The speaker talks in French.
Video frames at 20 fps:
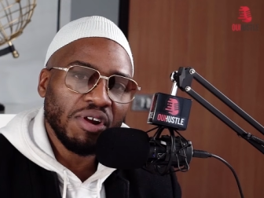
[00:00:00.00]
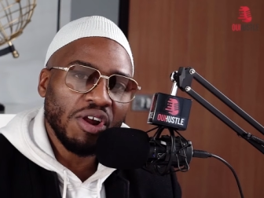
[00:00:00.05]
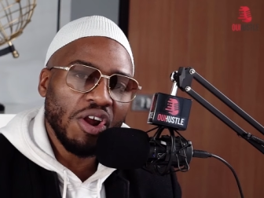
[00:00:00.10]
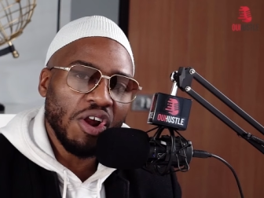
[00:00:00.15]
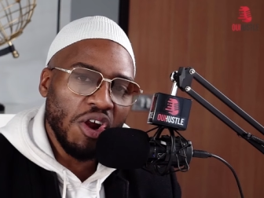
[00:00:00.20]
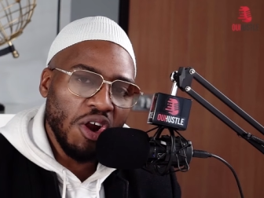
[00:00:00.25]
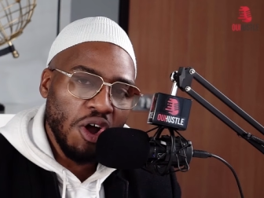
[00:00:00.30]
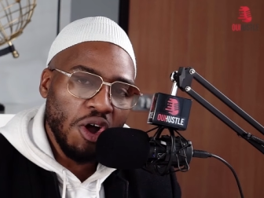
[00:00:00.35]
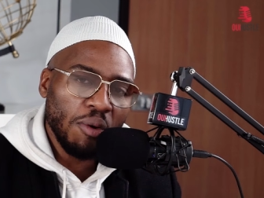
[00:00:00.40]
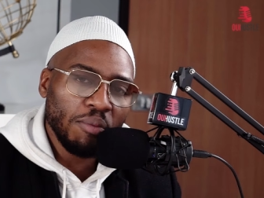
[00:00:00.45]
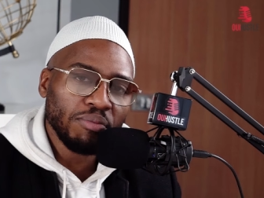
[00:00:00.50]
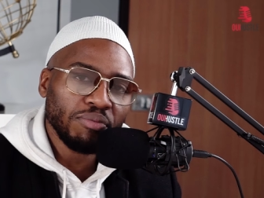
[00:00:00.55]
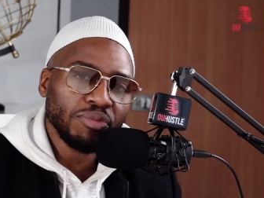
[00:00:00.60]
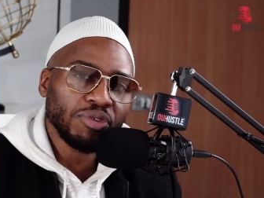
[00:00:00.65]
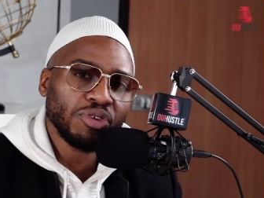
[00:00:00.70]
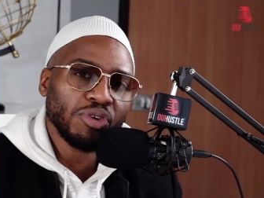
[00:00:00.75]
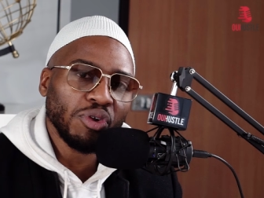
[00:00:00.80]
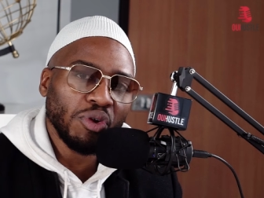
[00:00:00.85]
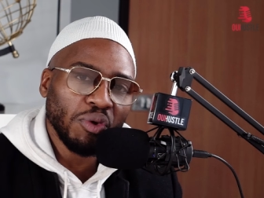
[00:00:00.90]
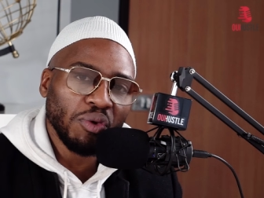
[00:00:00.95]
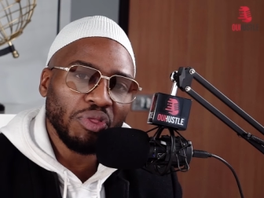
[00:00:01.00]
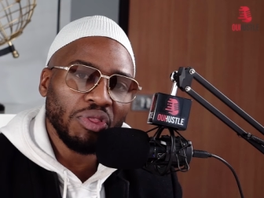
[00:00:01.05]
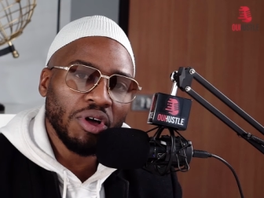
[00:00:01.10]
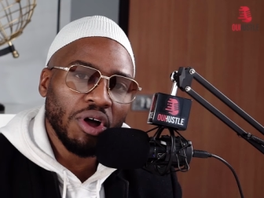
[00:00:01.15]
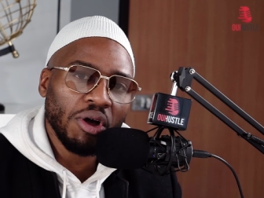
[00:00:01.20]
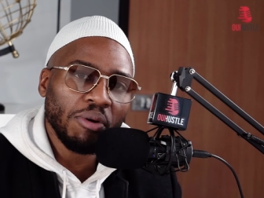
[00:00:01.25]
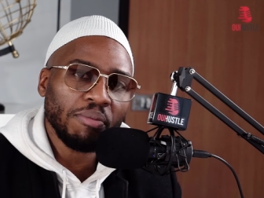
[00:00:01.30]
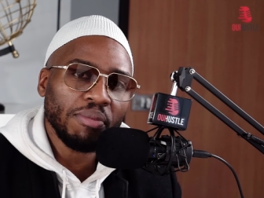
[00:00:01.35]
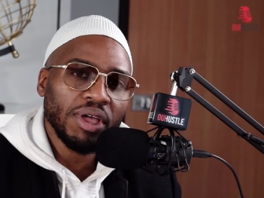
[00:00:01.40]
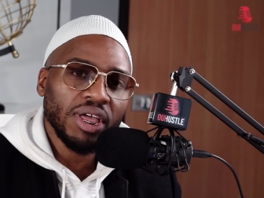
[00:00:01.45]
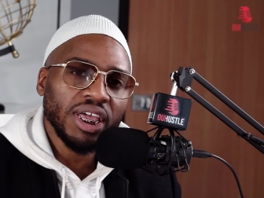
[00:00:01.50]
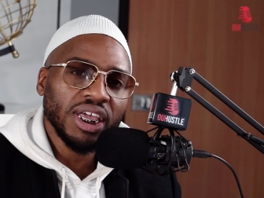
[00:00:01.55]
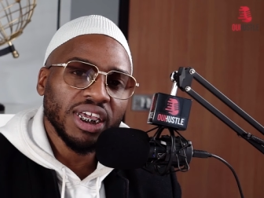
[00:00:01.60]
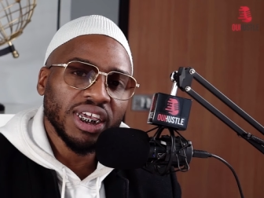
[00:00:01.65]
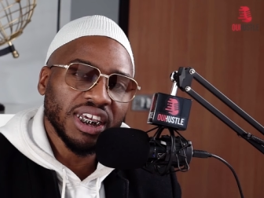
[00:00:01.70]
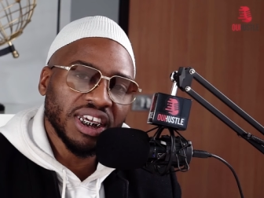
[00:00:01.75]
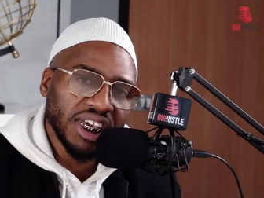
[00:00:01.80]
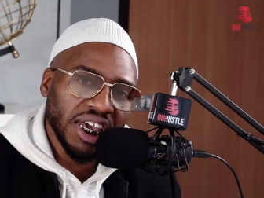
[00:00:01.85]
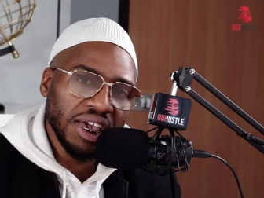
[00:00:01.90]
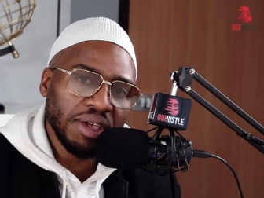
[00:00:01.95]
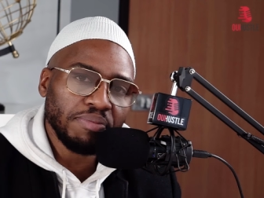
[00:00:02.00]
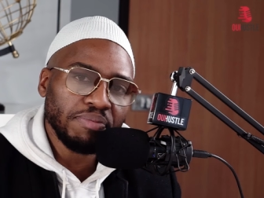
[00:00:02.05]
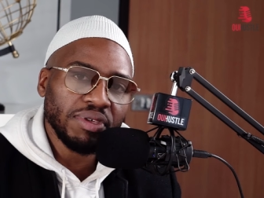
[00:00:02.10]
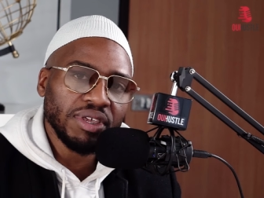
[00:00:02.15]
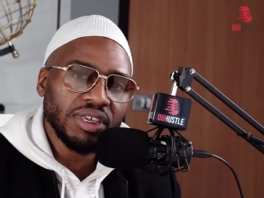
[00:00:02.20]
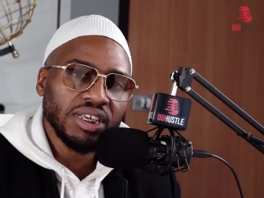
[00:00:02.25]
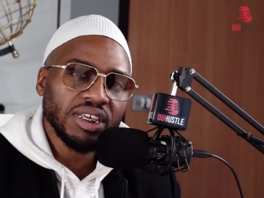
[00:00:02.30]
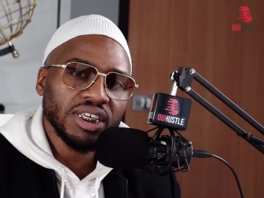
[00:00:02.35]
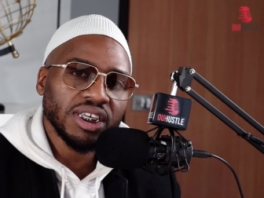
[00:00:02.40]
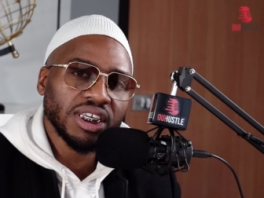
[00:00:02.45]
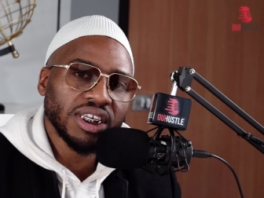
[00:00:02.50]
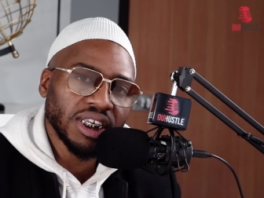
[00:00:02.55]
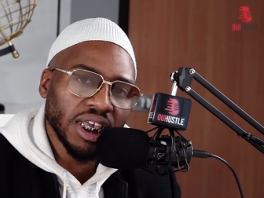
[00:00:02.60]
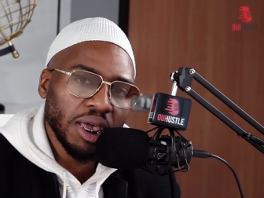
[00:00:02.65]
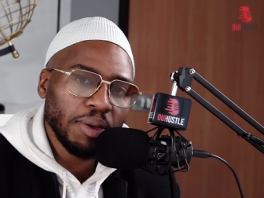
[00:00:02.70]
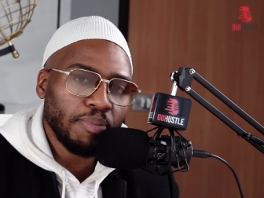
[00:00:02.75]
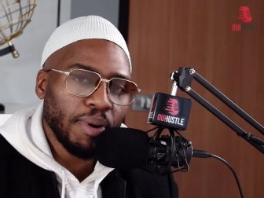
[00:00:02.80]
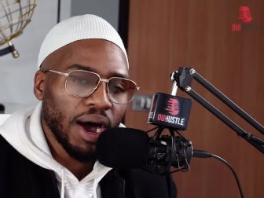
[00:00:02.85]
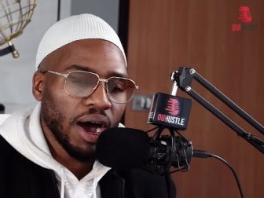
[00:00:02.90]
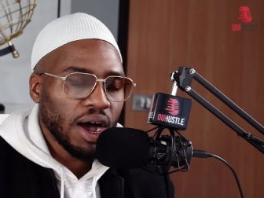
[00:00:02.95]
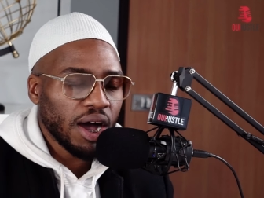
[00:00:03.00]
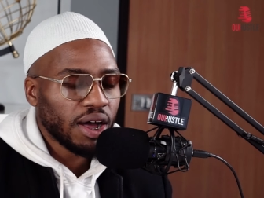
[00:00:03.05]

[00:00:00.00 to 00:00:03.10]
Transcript: l'homme que l'on nomme Kemi Seba.